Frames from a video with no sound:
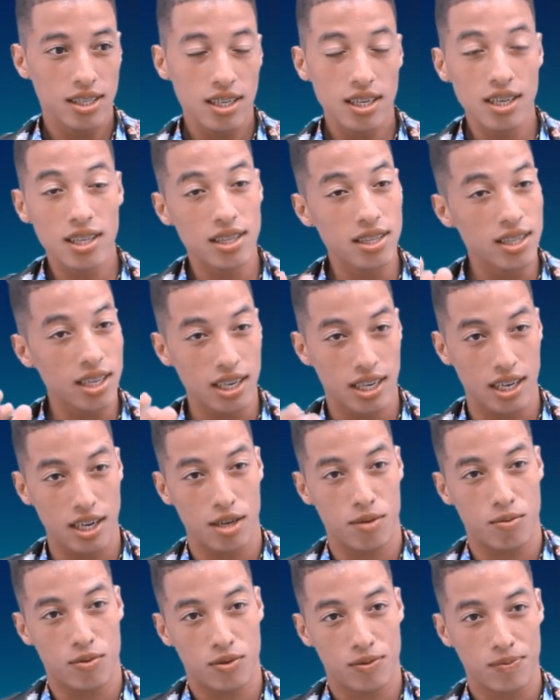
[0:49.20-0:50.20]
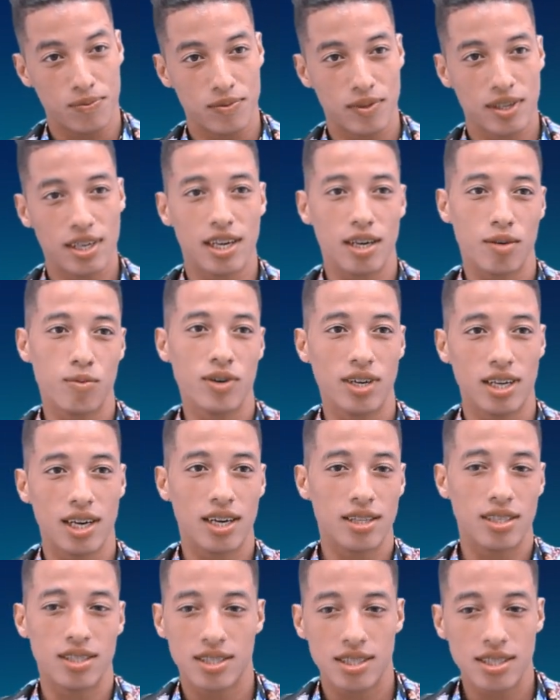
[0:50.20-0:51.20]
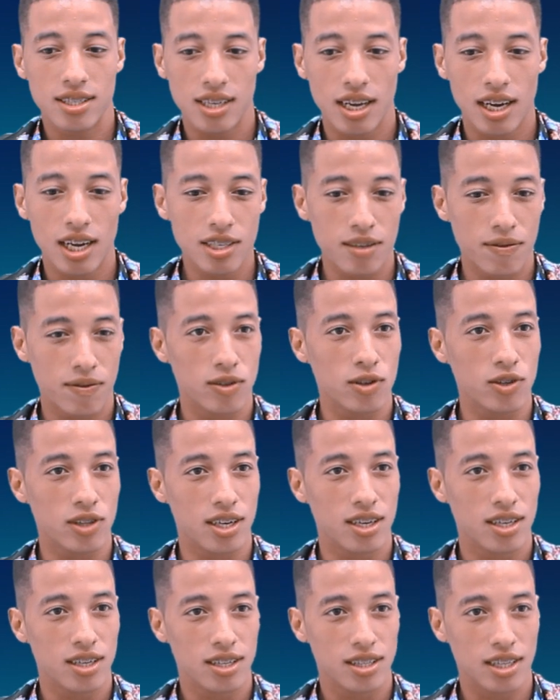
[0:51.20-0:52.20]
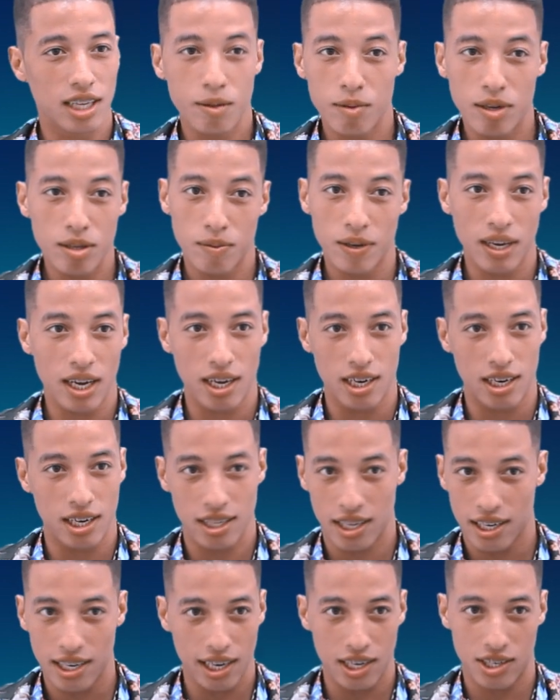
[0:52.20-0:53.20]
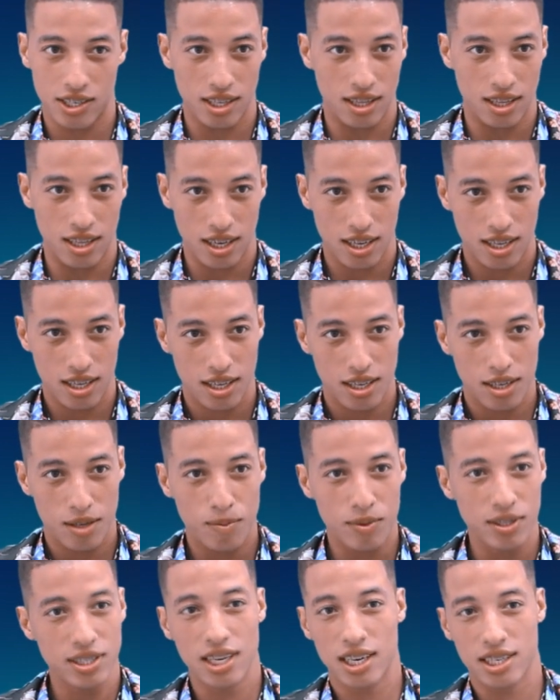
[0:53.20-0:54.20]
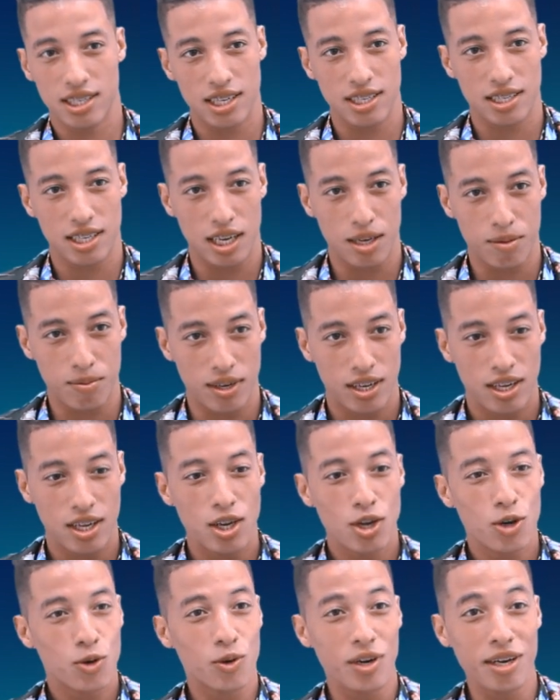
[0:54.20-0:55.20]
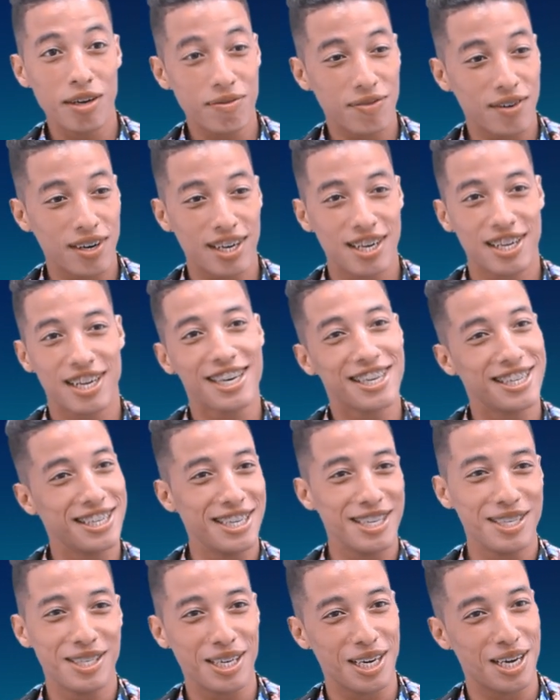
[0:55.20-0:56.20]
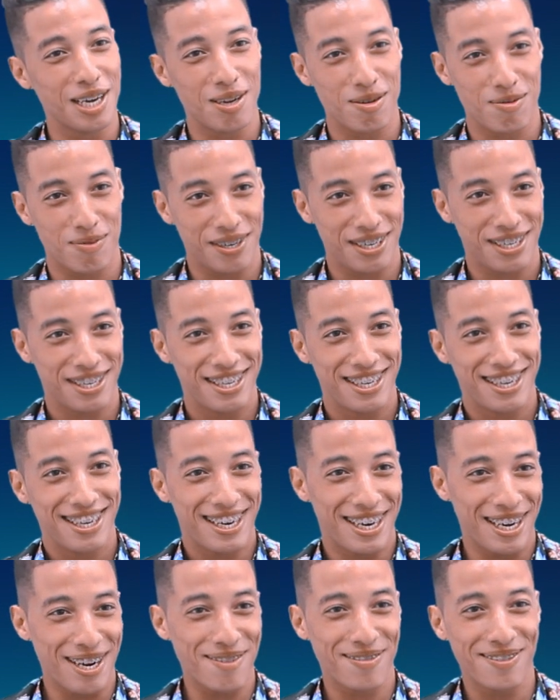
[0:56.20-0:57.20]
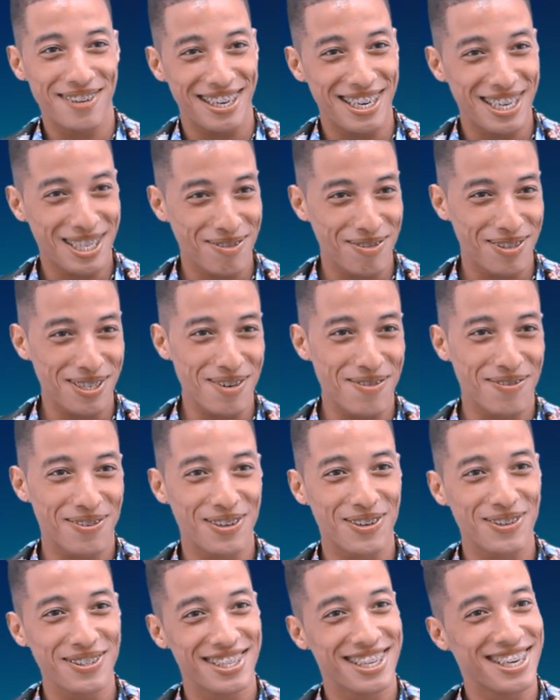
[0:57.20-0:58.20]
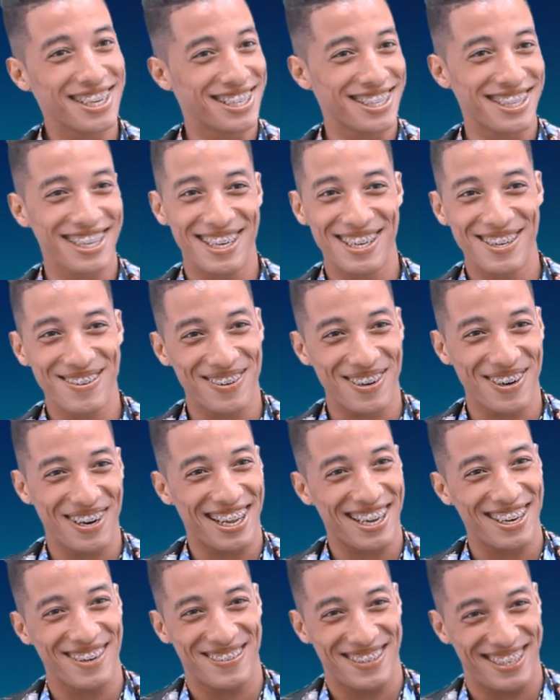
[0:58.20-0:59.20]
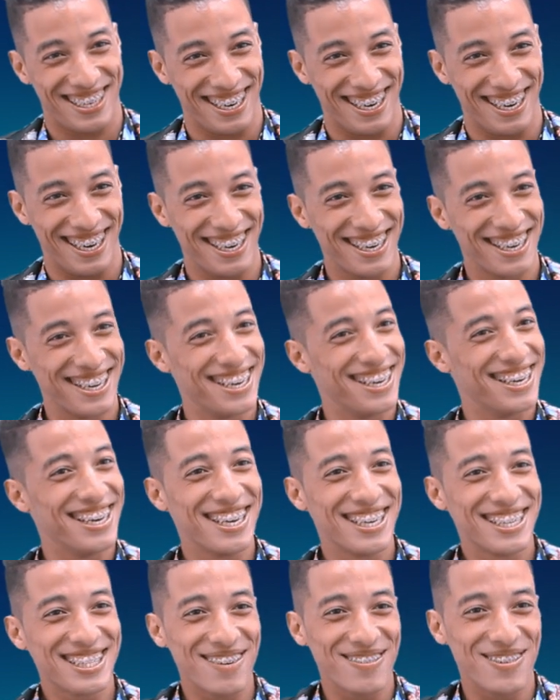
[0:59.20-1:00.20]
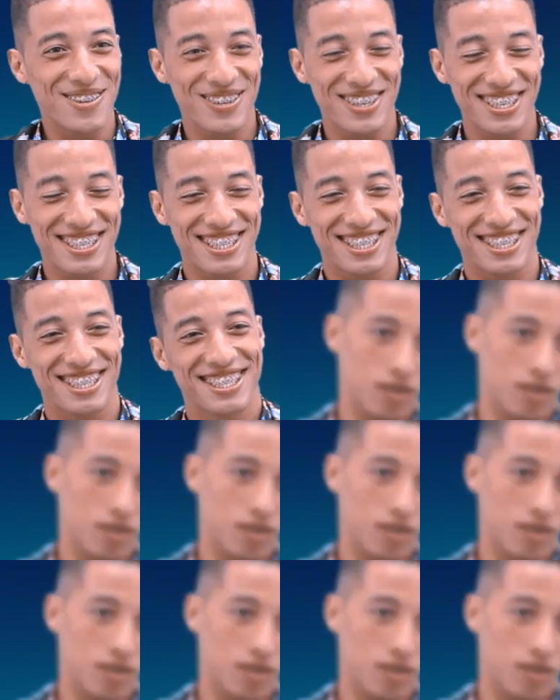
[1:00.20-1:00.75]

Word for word: قلت ندير كريمو كريمو يعني غادي تجي سهله في النطق دغيا بنادم يعقل على دغيا غيشدها ماشي حاجه اللي صعيبه وايفار راك نيتي قالبها رافي عليك شفتها في فرونسي راك تعطيك ايفار قبلتها صافي جات